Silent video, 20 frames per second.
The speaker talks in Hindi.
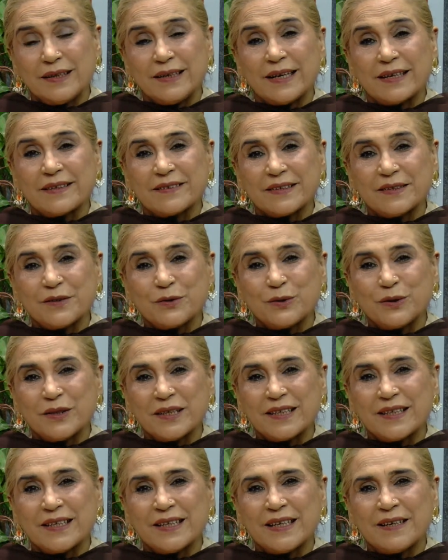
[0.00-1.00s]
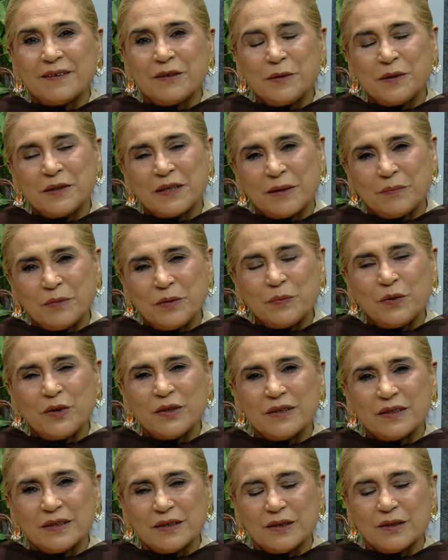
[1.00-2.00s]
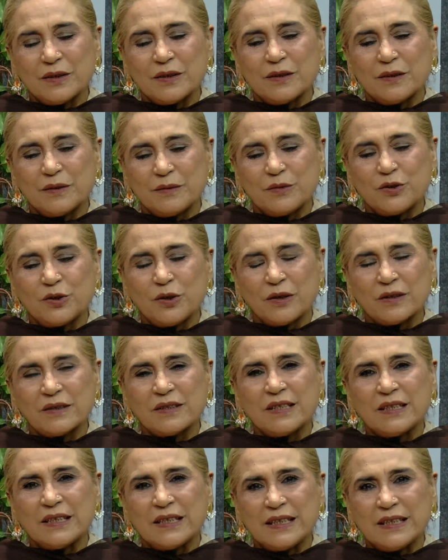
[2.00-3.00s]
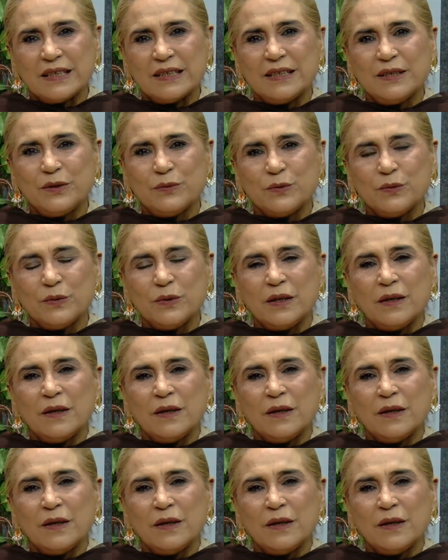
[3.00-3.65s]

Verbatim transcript: एक्ट्रेस होने के अलावा ड्रामे बहुत शौक से देखती हूँ